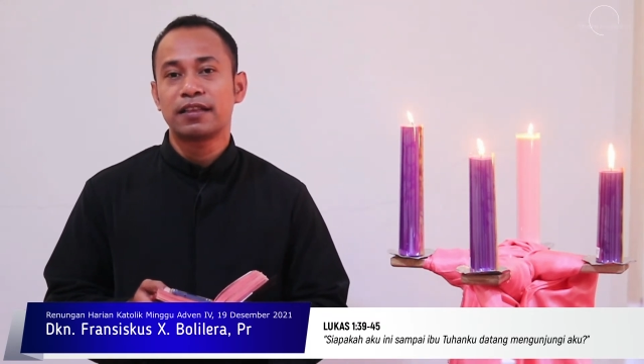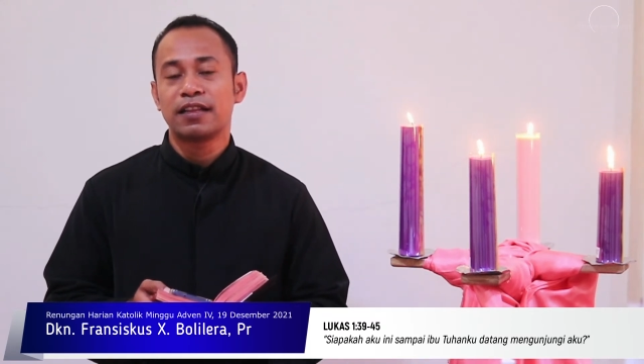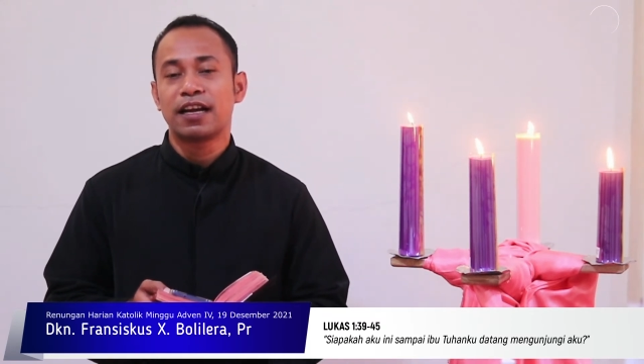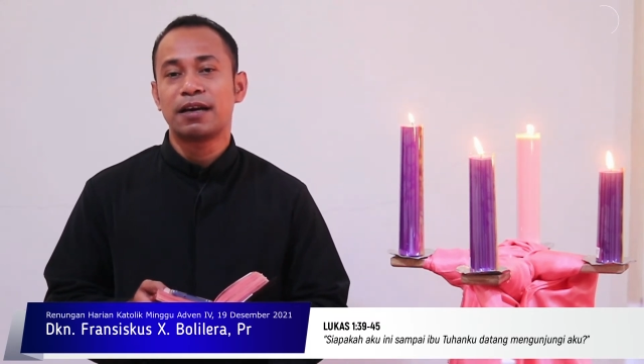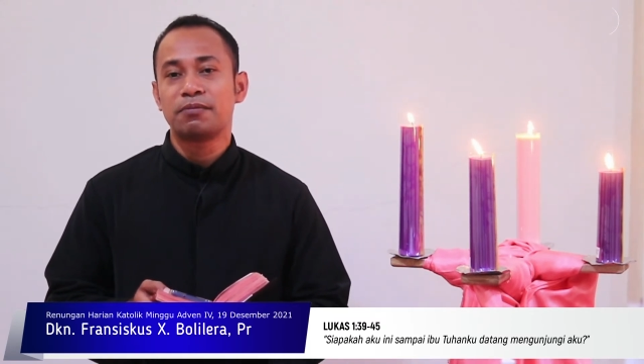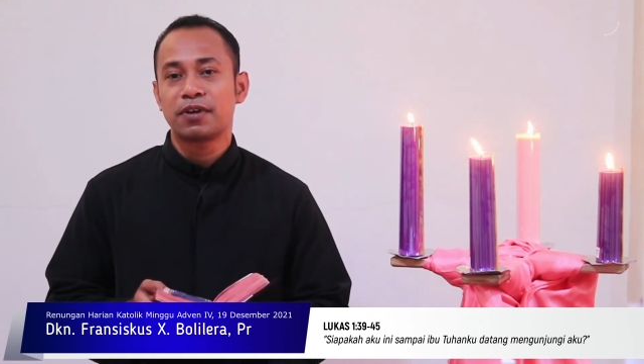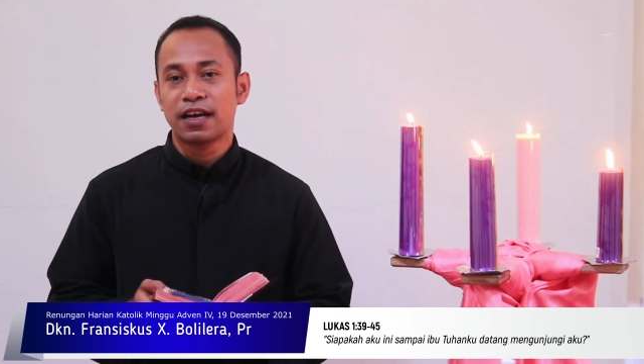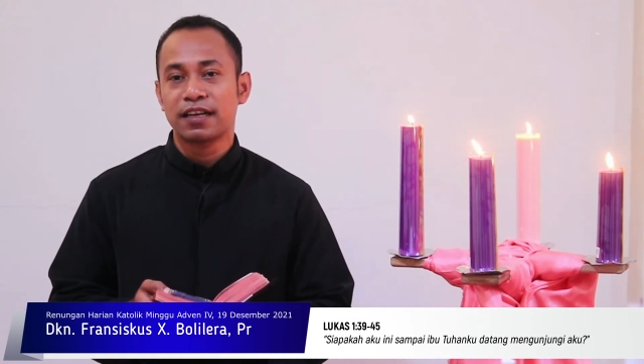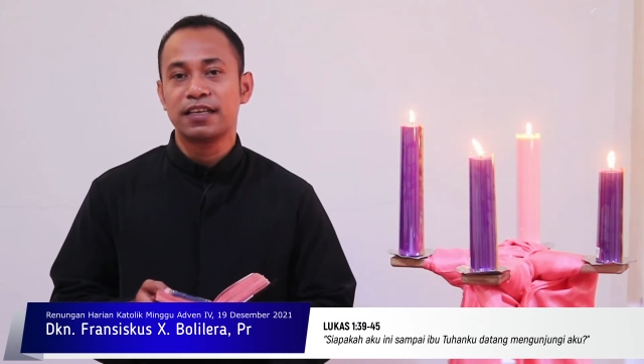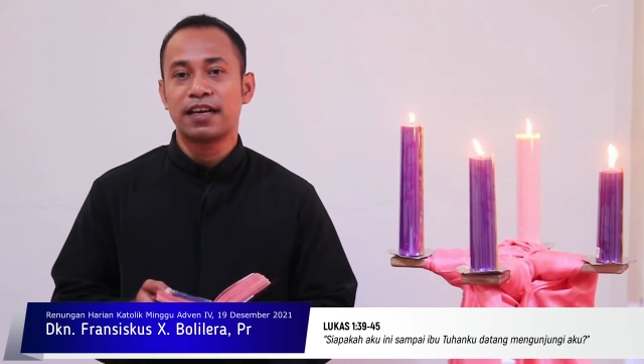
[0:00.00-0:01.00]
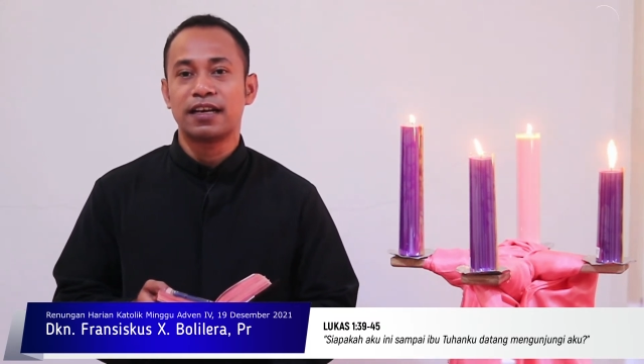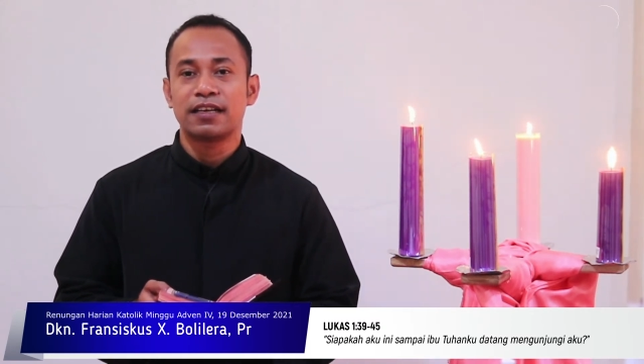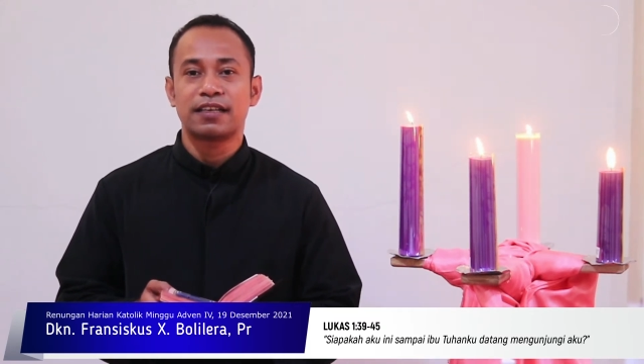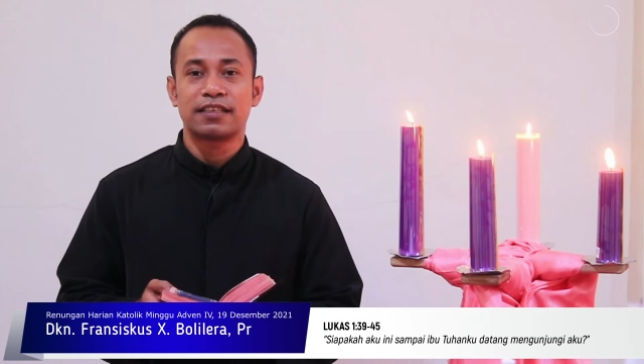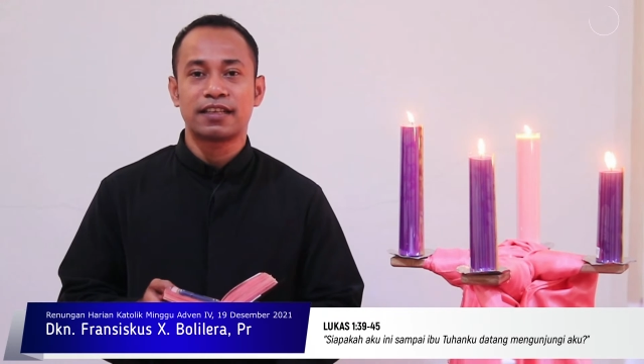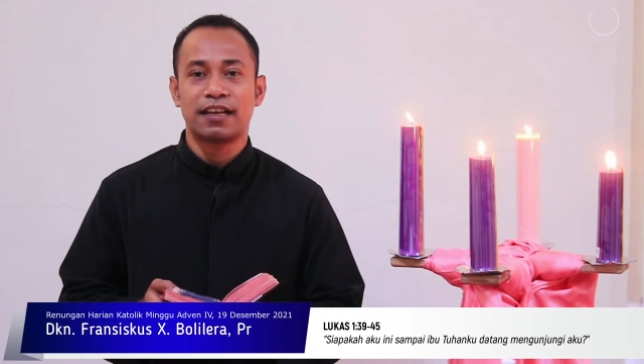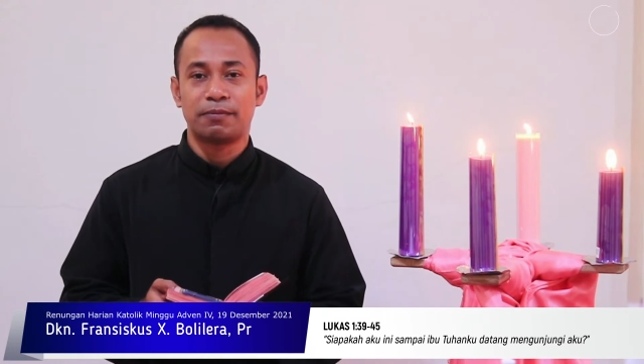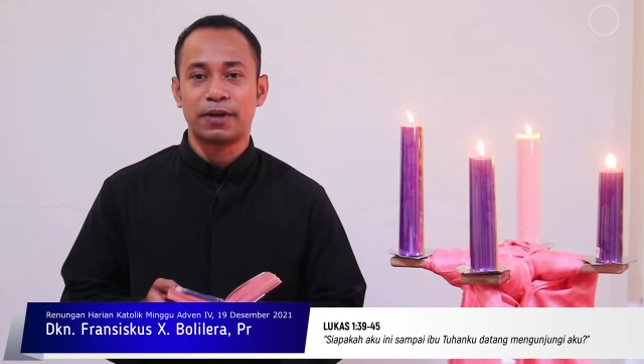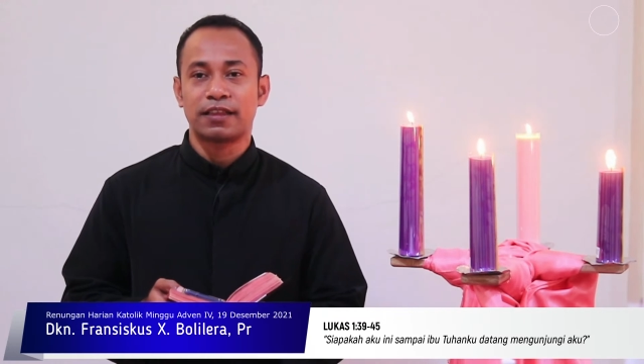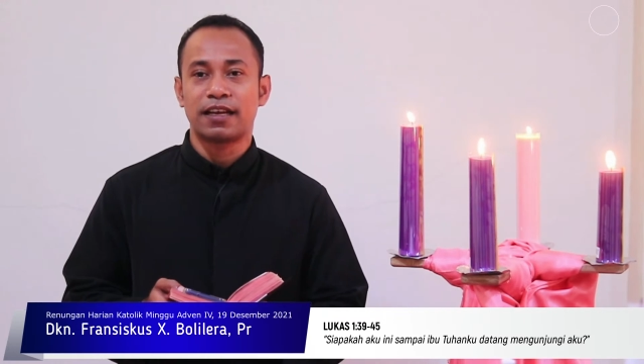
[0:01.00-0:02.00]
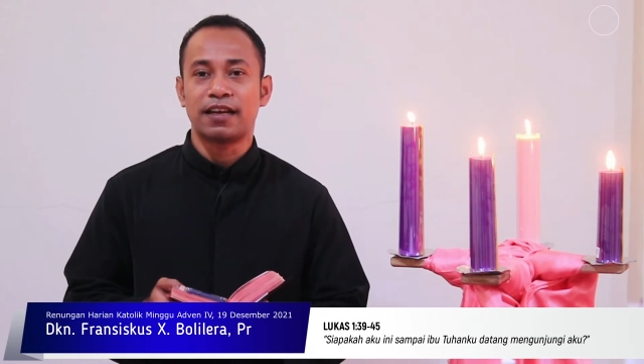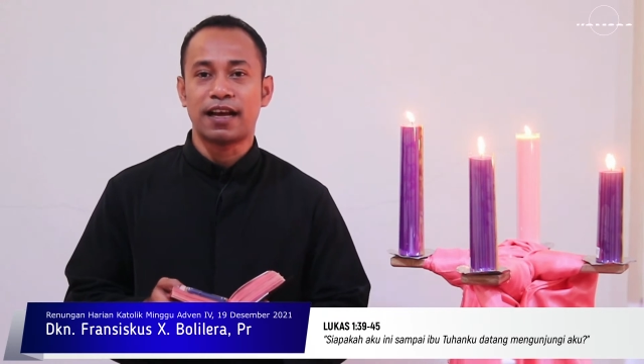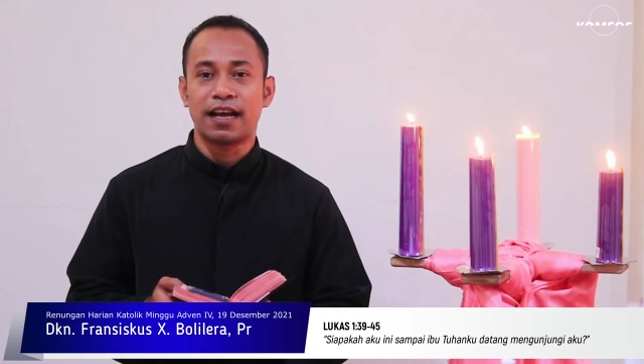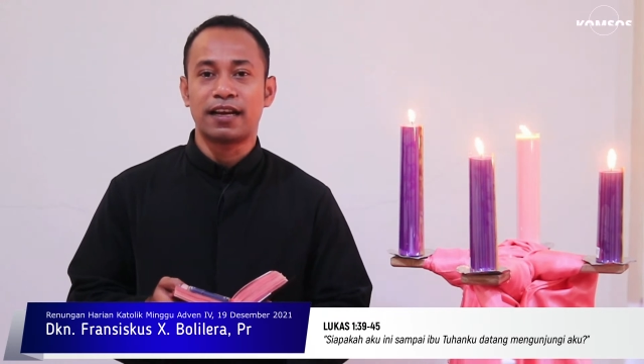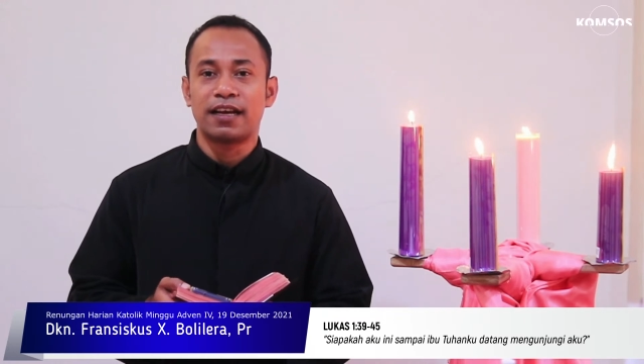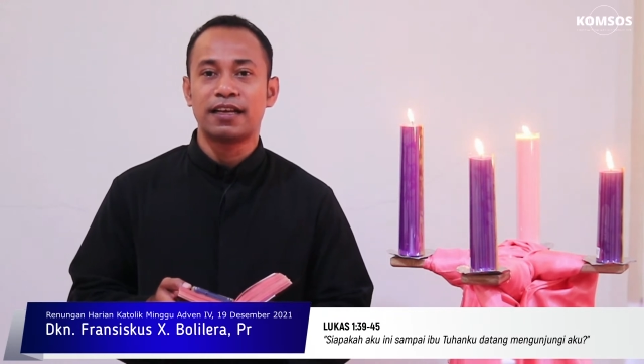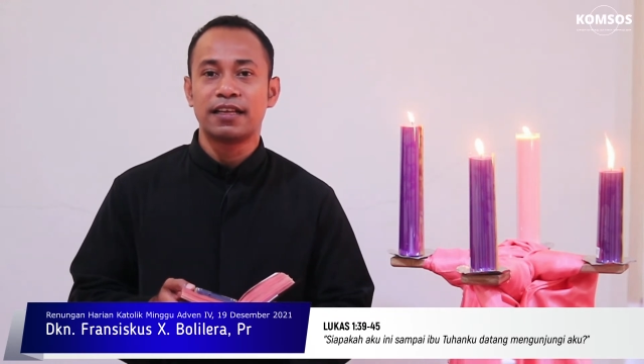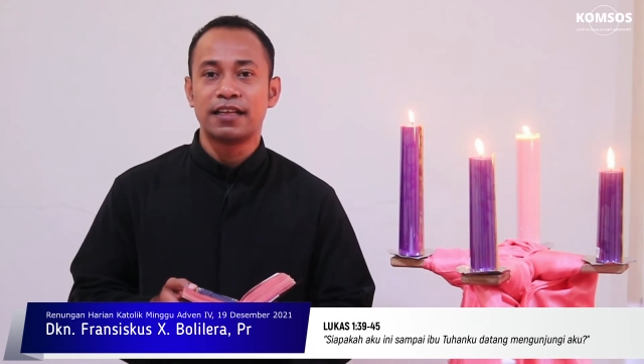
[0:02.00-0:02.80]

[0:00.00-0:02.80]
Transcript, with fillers: dalam karya keselamatan Allah